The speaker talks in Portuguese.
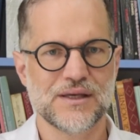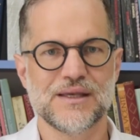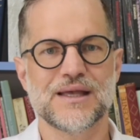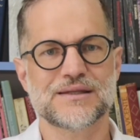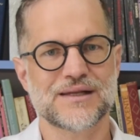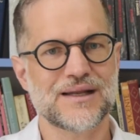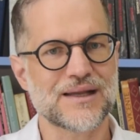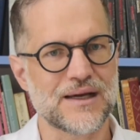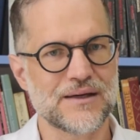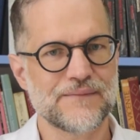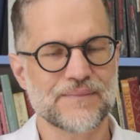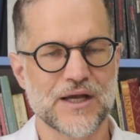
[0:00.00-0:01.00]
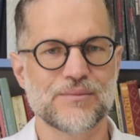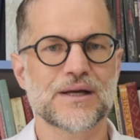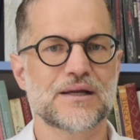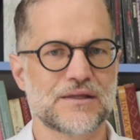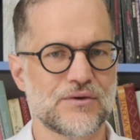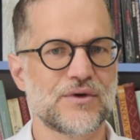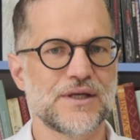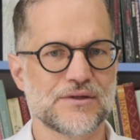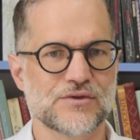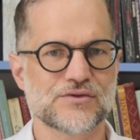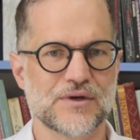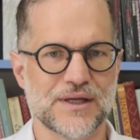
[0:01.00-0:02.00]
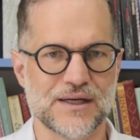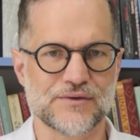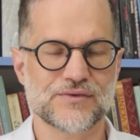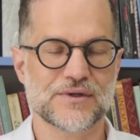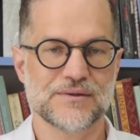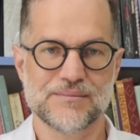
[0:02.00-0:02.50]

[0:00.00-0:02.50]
e atrelar a uma categoria nosográfica.